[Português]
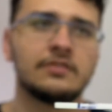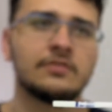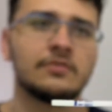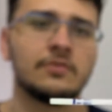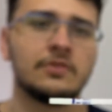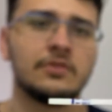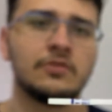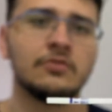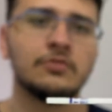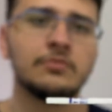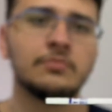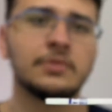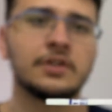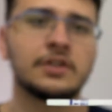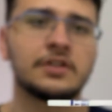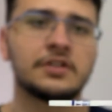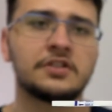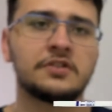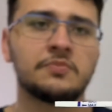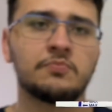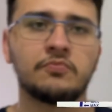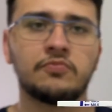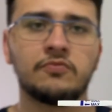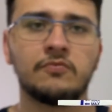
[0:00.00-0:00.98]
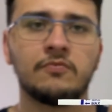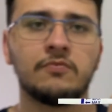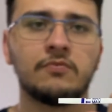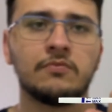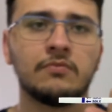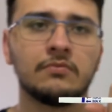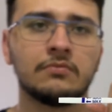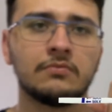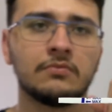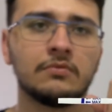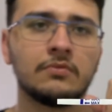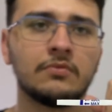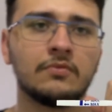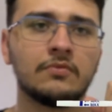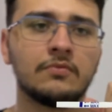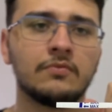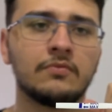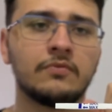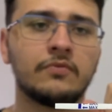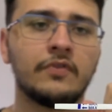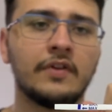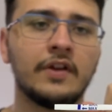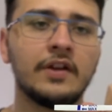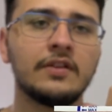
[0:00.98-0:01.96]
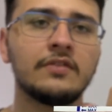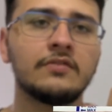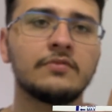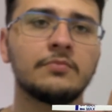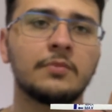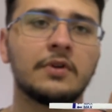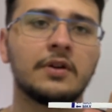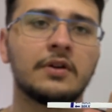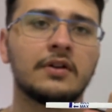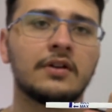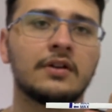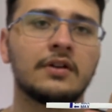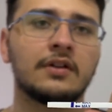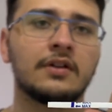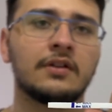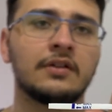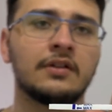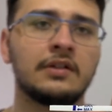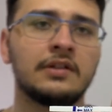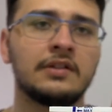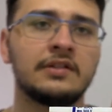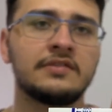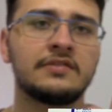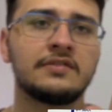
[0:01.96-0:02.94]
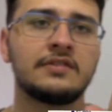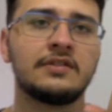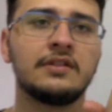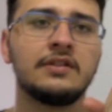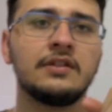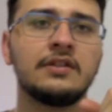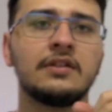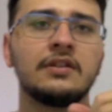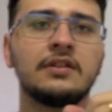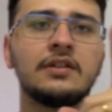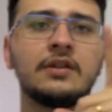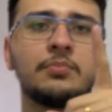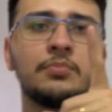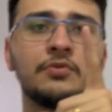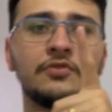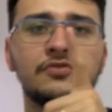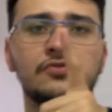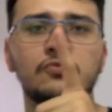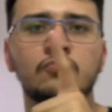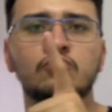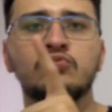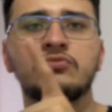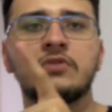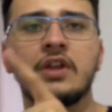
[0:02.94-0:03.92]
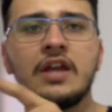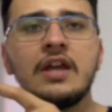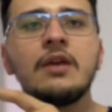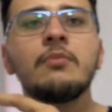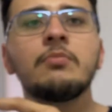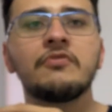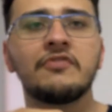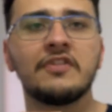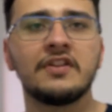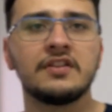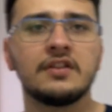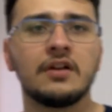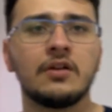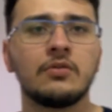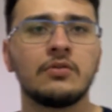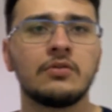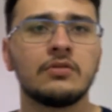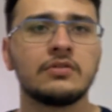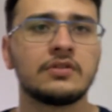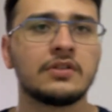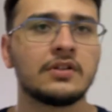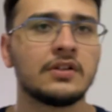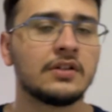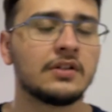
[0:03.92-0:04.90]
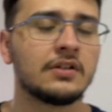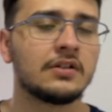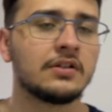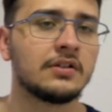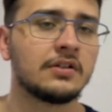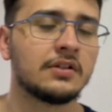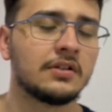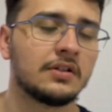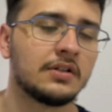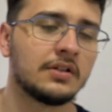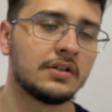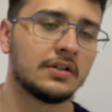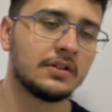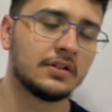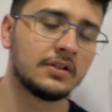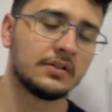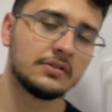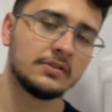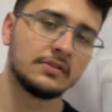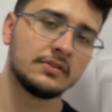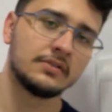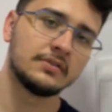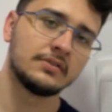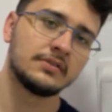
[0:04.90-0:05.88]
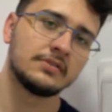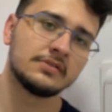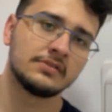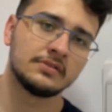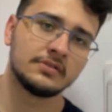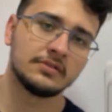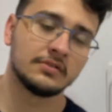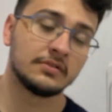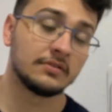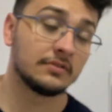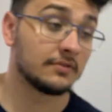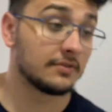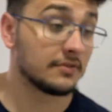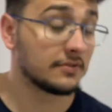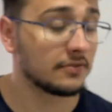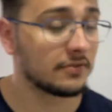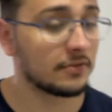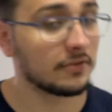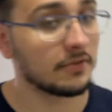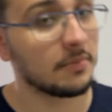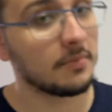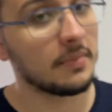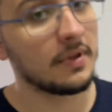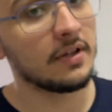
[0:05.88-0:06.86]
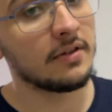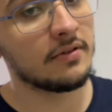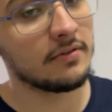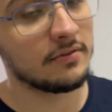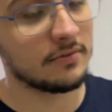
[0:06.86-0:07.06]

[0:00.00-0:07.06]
ou que tipo, fez uma listrinha e depois de um tempo fez a outra. Sim, né? gente, vocês acreditam? Eu coloquei lá.